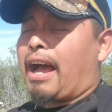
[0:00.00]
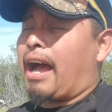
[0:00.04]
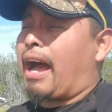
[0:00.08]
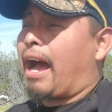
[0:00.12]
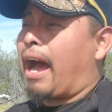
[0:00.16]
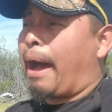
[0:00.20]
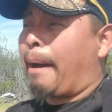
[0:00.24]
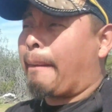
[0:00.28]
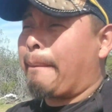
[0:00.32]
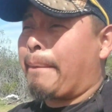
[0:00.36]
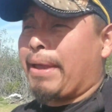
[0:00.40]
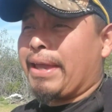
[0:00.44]

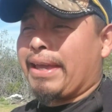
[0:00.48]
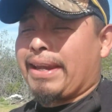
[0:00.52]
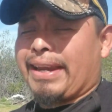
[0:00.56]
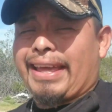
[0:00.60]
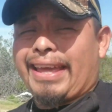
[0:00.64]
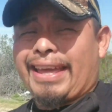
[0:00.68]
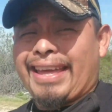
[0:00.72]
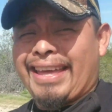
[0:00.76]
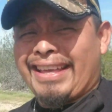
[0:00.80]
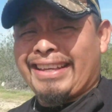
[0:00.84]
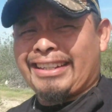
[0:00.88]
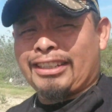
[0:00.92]
a ver
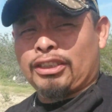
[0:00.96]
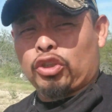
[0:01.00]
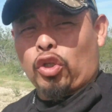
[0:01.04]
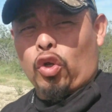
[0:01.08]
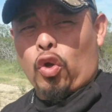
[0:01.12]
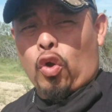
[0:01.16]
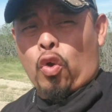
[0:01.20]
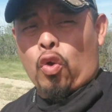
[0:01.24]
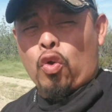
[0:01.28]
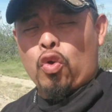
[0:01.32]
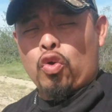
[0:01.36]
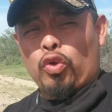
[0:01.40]
esto
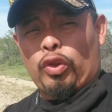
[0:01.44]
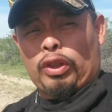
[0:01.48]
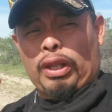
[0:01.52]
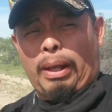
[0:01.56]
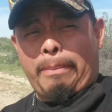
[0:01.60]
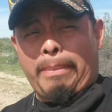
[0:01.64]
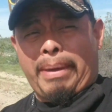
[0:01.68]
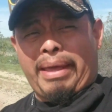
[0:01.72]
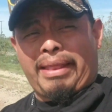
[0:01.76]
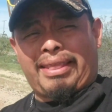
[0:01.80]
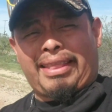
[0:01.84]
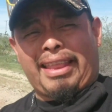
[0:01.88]

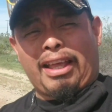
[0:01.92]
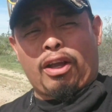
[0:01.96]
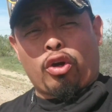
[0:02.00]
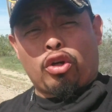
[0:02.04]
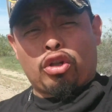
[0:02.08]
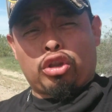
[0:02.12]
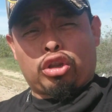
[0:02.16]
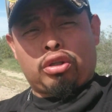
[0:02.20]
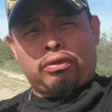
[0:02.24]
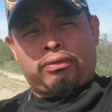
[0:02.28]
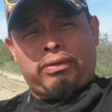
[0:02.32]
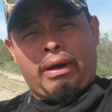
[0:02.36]
juntamente
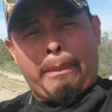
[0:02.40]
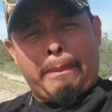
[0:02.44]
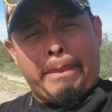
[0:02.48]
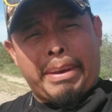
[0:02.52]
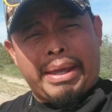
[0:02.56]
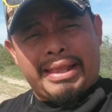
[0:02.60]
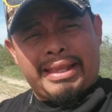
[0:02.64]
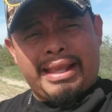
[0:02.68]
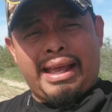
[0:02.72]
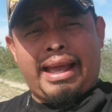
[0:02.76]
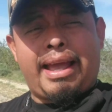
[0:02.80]
con tu familia.